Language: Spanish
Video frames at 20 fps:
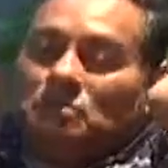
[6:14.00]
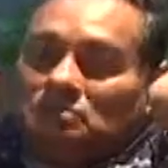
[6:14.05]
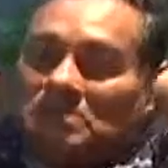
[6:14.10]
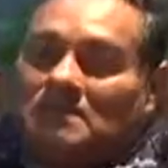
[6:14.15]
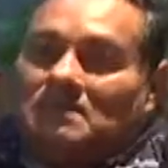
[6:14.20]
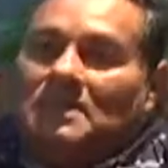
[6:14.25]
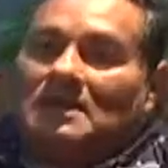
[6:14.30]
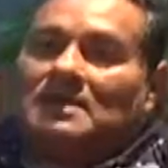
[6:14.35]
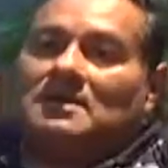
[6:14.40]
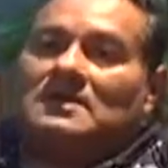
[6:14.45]
Hay
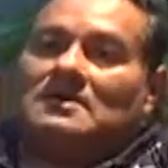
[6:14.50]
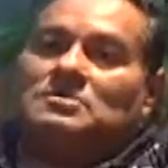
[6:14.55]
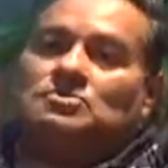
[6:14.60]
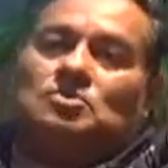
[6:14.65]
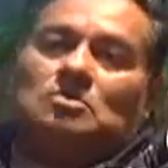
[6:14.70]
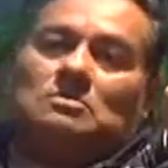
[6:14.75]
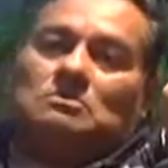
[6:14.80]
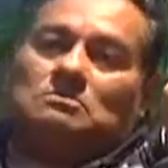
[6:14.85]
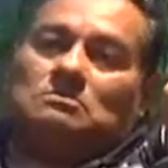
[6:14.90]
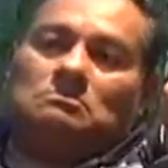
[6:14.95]
mucha
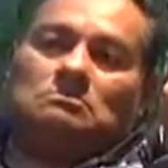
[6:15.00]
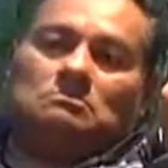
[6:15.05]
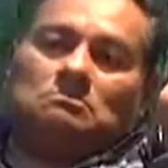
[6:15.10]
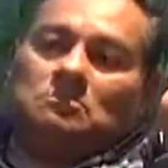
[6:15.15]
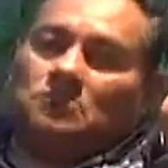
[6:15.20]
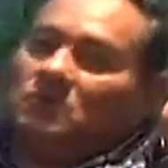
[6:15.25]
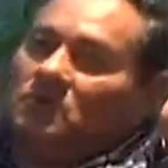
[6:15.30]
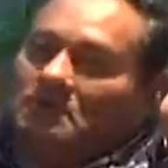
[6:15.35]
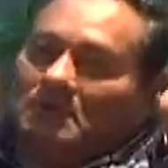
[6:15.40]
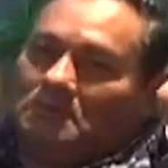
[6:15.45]
imaginación.
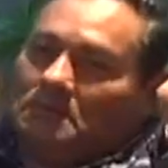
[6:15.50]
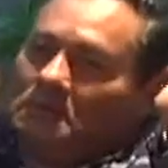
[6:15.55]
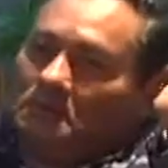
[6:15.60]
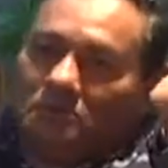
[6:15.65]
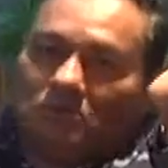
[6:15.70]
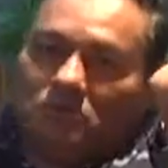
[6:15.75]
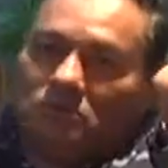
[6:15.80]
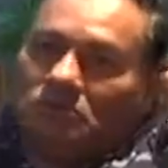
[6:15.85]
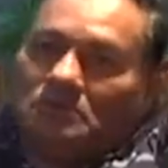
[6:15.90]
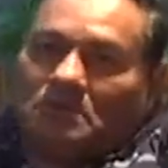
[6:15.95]
Yo
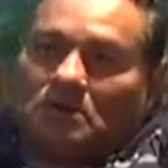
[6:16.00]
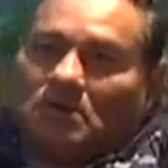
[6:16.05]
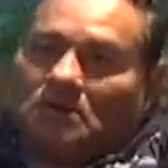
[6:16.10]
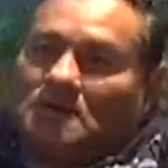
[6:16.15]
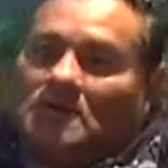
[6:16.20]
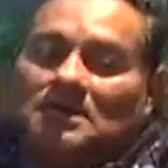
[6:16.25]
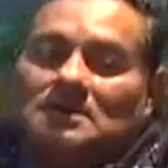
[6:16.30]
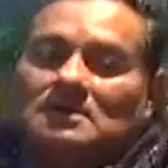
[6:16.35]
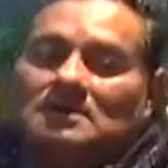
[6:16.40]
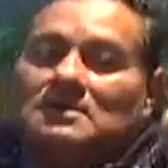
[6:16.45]
también puedo
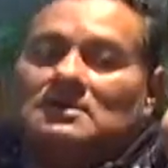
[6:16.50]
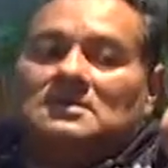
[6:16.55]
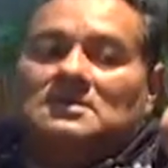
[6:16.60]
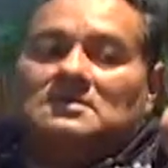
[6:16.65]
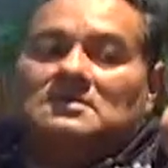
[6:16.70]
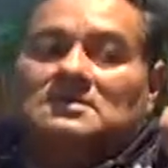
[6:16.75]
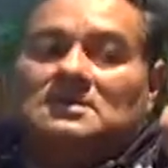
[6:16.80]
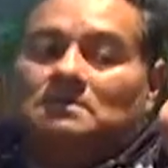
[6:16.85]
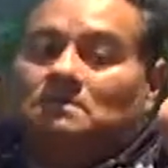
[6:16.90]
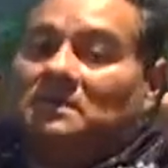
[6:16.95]
desarrollar
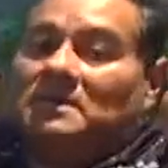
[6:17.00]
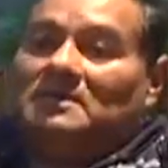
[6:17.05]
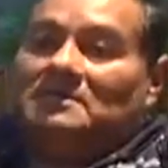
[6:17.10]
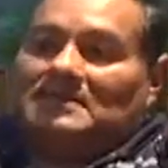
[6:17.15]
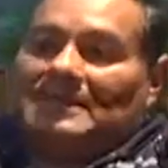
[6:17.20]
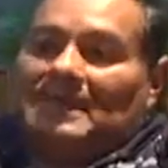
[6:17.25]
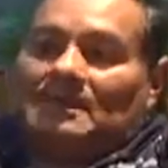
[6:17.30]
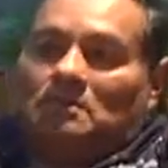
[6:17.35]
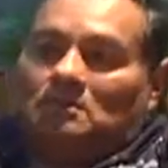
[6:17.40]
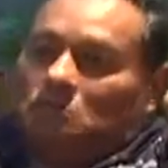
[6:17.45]
sin
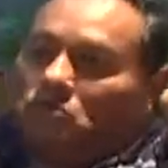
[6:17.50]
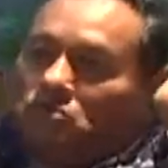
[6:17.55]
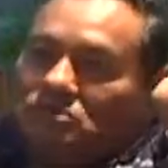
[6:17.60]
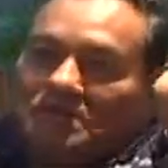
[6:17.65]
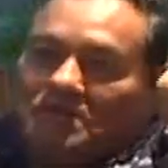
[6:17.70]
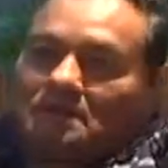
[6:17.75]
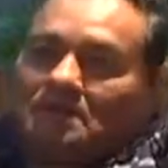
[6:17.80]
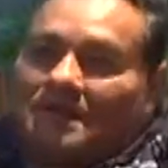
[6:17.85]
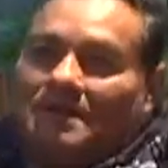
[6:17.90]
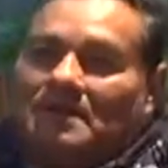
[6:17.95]
pintar
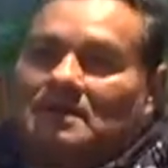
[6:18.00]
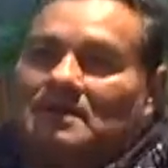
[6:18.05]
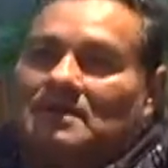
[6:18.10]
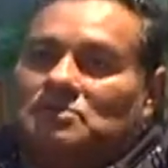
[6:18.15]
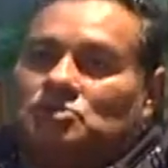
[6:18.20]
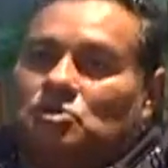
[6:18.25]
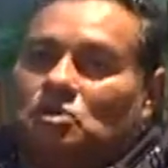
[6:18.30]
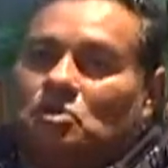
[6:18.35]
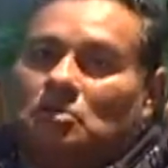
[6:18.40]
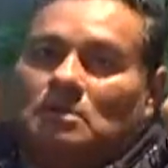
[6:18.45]
mucha
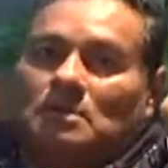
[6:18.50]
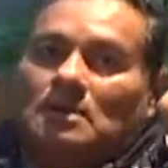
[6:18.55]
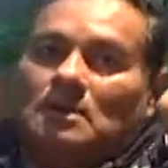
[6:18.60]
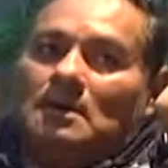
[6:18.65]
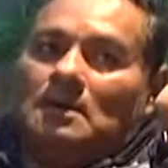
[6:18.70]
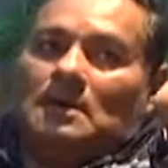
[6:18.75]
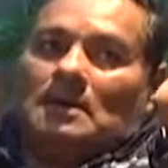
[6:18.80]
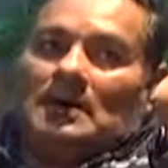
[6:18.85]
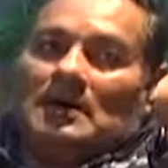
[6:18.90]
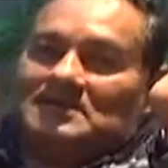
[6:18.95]
imaginación,
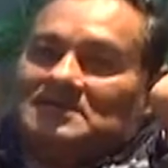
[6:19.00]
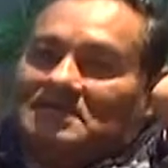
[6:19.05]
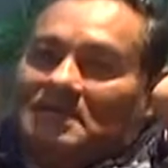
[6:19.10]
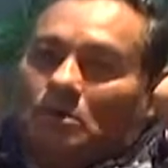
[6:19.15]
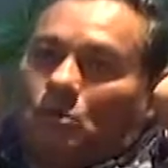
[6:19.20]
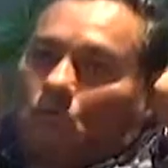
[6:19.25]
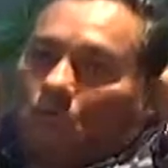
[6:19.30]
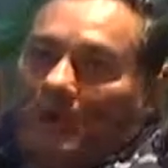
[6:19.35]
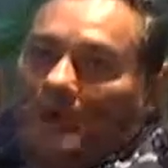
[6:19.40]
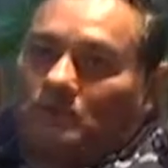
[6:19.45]

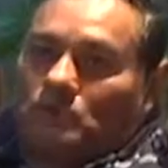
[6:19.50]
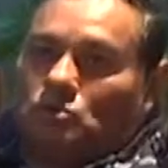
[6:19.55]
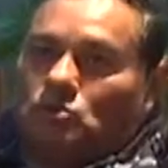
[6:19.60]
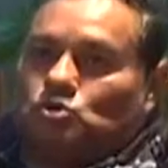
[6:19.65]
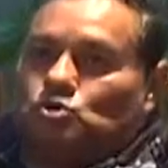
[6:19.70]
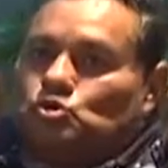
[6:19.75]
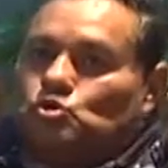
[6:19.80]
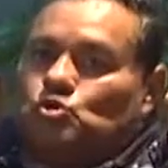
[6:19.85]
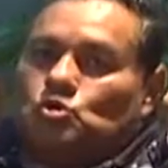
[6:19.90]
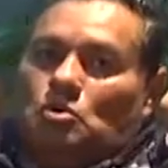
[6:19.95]
hacer
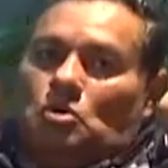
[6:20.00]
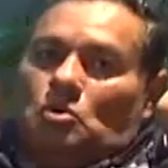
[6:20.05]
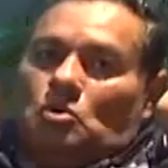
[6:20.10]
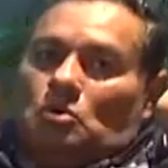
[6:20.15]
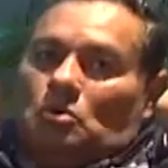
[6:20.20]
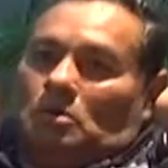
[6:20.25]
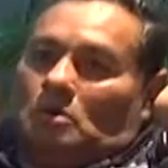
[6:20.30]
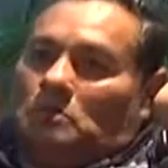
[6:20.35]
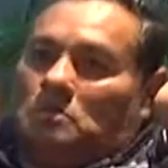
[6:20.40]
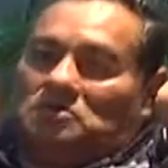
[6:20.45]
cuadros,
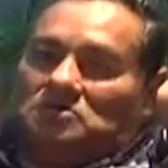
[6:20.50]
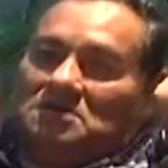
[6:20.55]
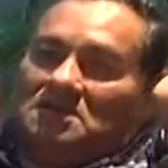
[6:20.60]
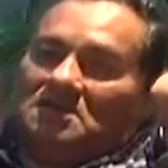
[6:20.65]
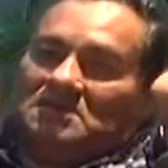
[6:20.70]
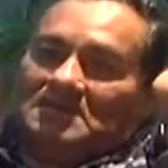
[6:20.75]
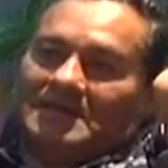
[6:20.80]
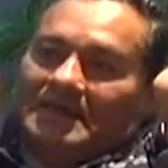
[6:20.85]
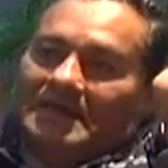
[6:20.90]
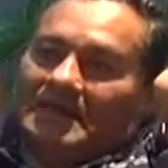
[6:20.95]
como
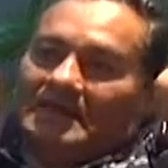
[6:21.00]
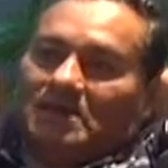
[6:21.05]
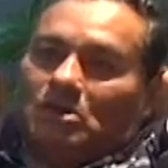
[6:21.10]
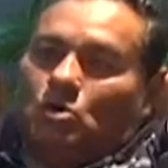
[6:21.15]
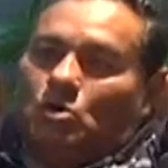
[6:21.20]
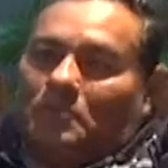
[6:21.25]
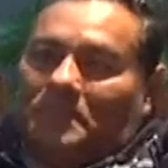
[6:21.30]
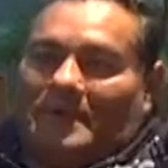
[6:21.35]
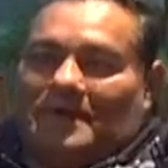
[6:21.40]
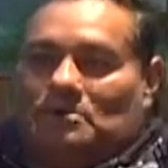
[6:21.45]
se dice,
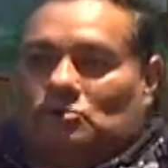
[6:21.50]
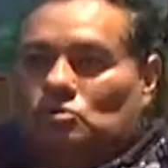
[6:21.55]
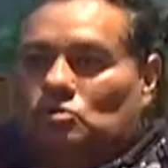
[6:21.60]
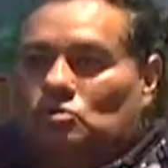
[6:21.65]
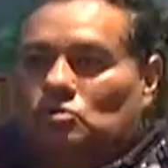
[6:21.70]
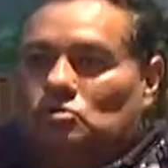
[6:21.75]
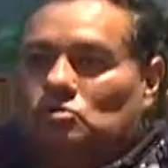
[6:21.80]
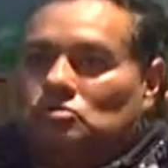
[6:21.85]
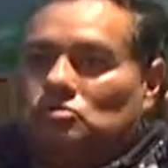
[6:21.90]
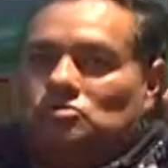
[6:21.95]
agarrar
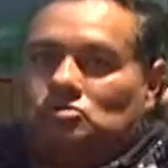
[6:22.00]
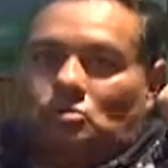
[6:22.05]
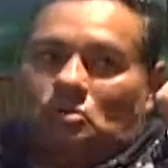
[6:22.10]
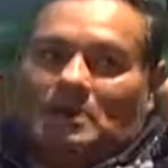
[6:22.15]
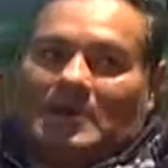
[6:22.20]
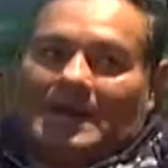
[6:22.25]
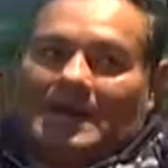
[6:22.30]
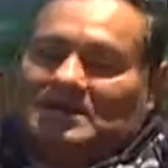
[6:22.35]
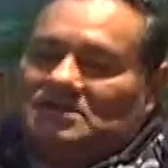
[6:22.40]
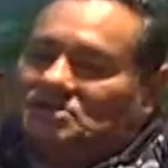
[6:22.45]
objetos,
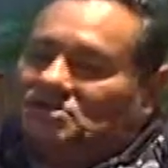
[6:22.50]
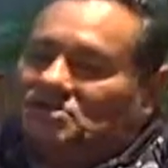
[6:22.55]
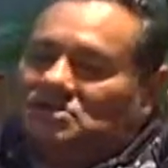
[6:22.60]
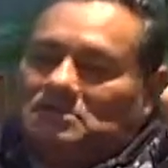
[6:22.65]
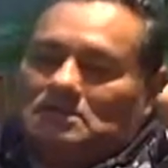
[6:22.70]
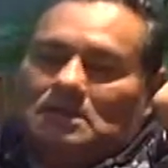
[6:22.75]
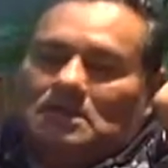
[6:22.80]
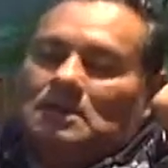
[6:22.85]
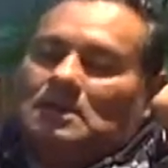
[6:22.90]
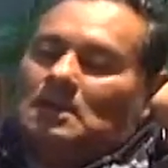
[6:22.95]
collage,
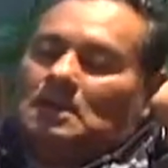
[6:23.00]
